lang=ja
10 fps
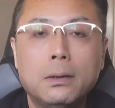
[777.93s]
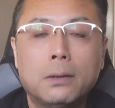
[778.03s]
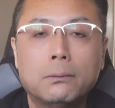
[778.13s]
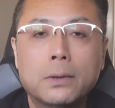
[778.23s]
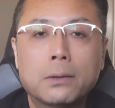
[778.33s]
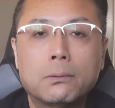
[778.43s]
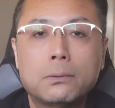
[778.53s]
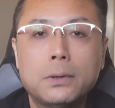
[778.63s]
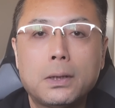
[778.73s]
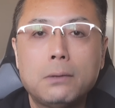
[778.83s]
あの納
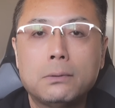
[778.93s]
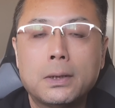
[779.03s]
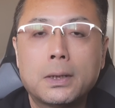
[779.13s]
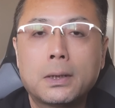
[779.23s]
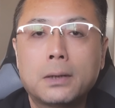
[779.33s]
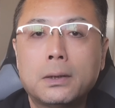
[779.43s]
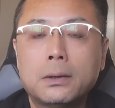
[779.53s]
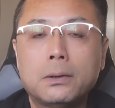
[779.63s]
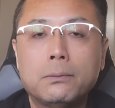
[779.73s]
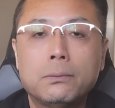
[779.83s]
得できる値段か
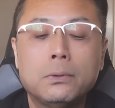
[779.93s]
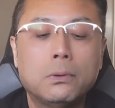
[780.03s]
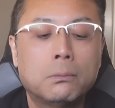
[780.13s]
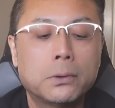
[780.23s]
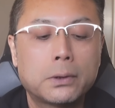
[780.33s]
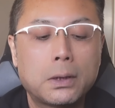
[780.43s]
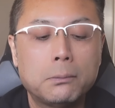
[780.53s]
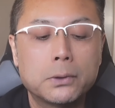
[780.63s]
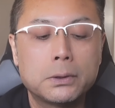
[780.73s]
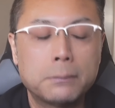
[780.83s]
なっていうふうに思った
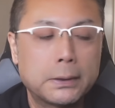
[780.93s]
りもし